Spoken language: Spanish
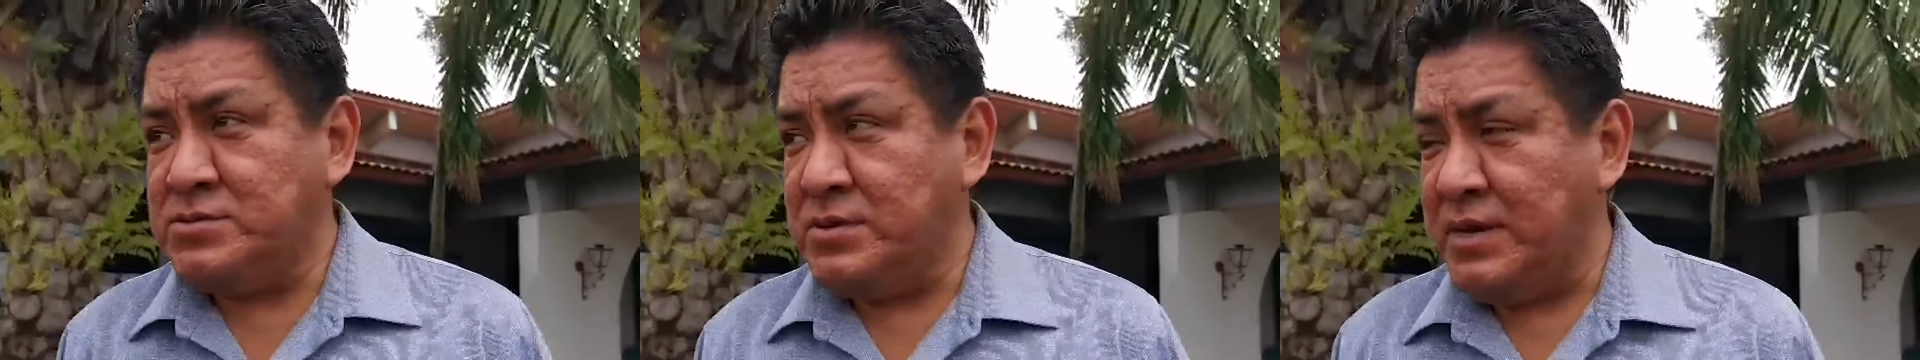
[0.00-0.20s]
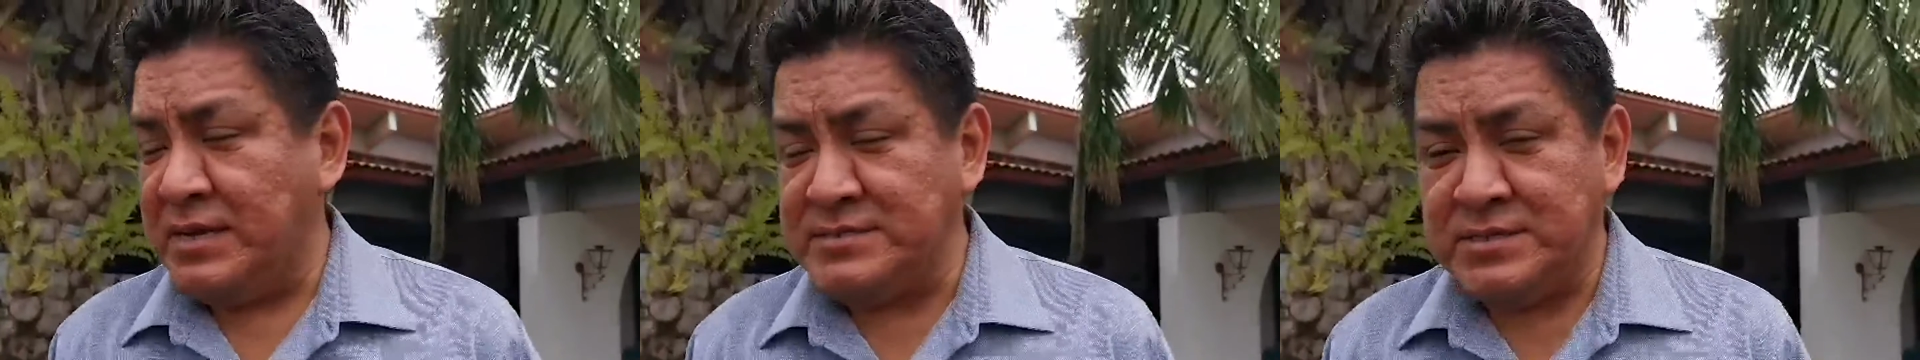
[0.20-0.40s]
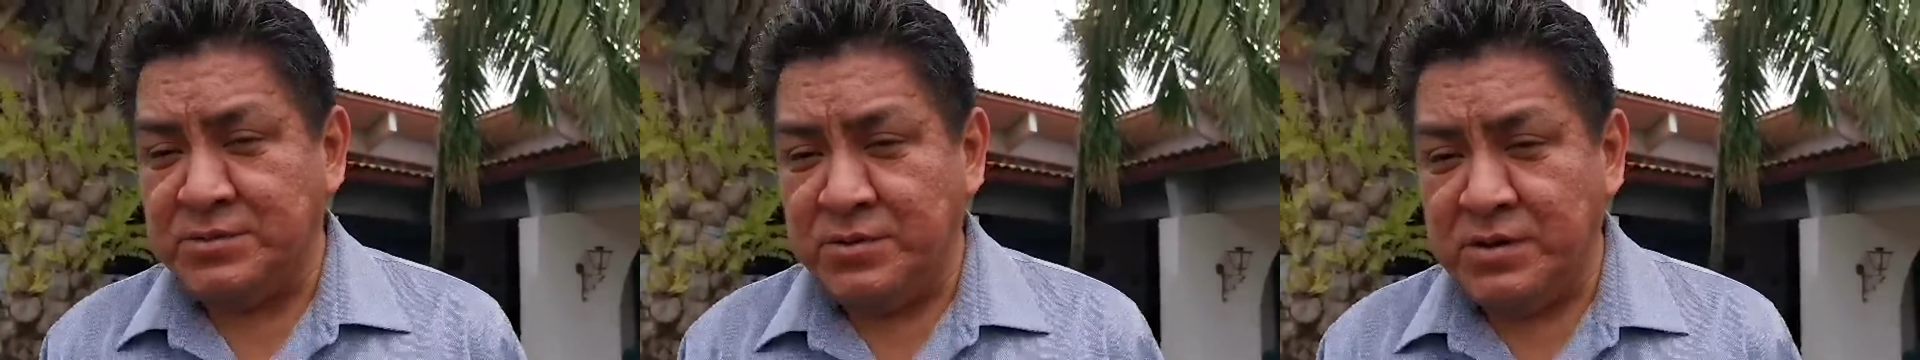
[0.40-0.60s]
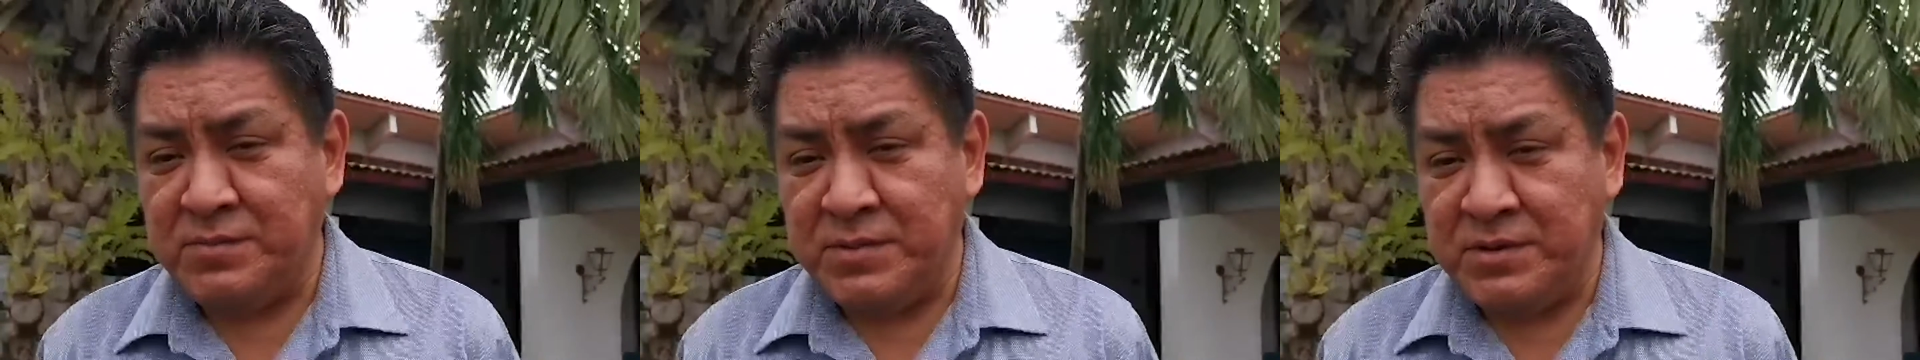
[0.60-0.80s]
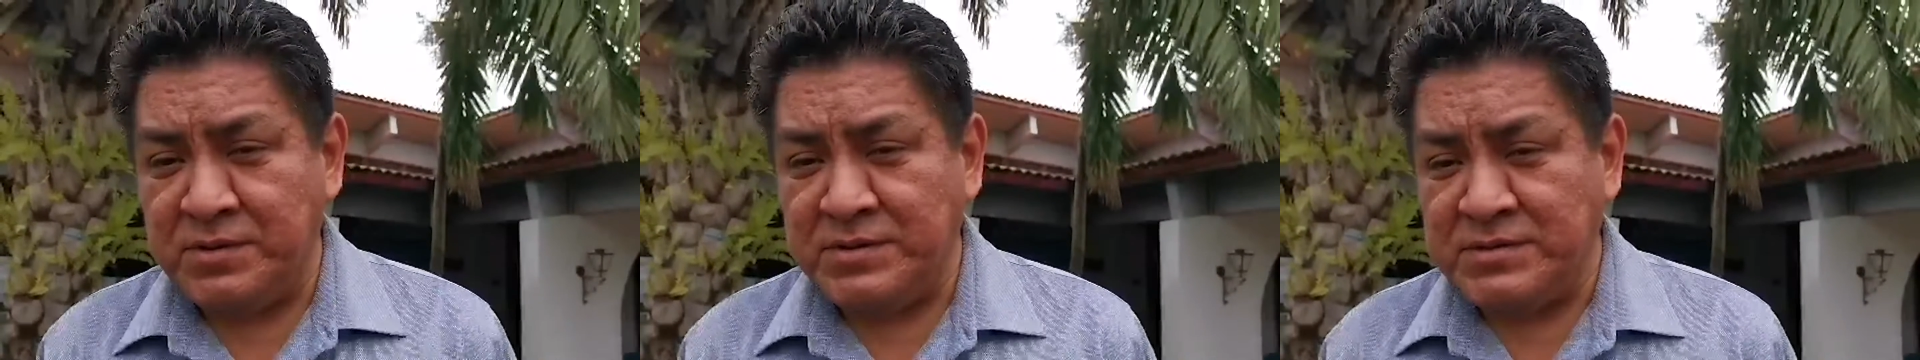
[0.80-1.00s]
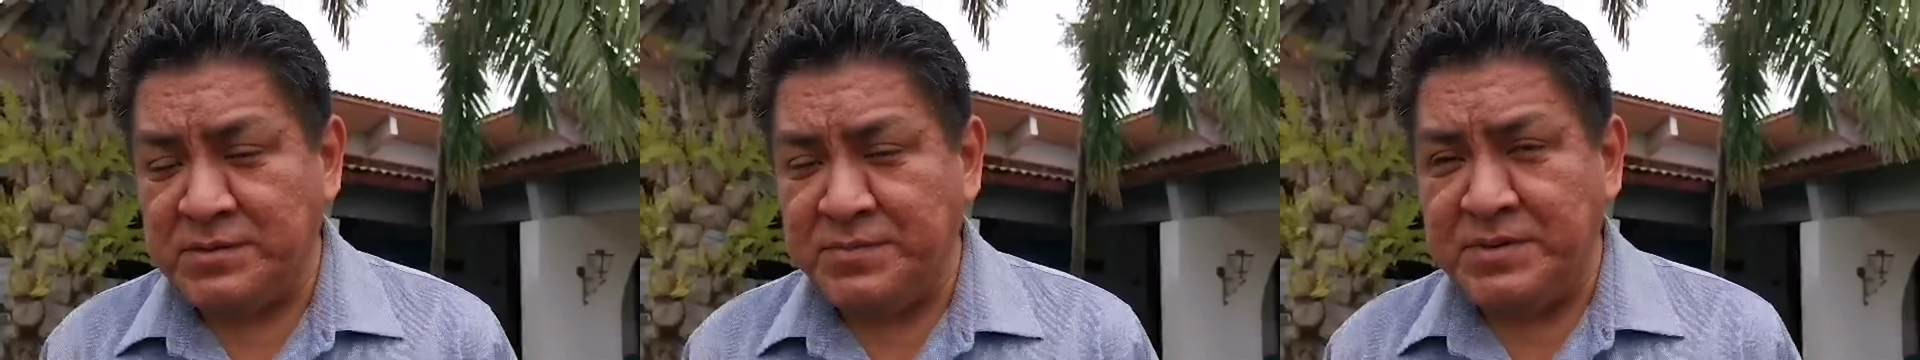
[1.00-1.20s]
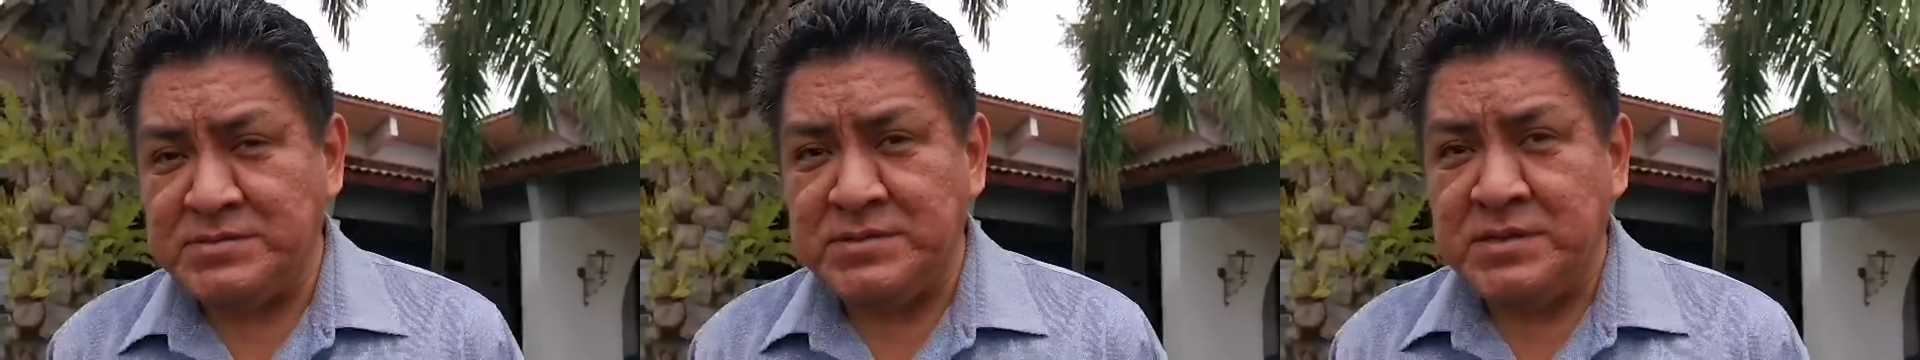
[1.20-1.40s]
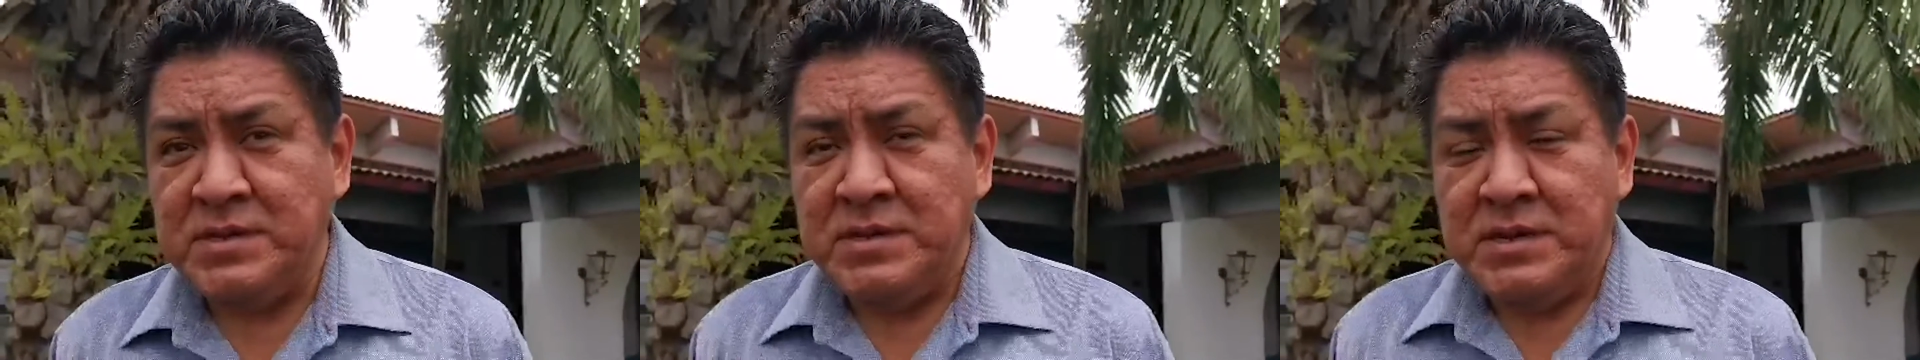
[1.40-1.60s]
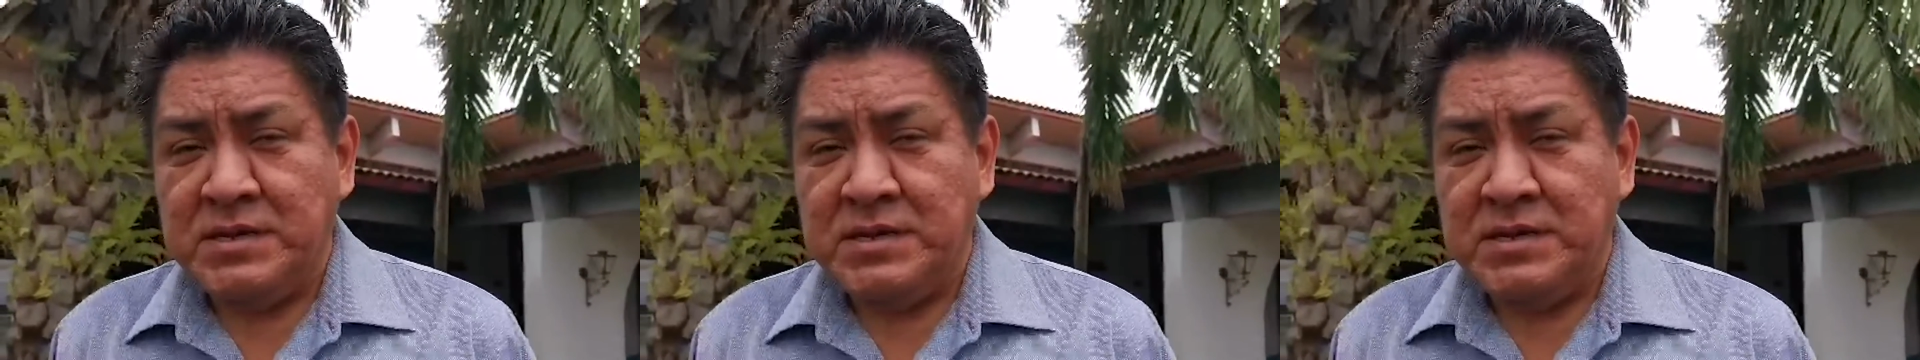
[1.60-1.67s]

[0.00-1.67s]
son casi 9 millones de pesos.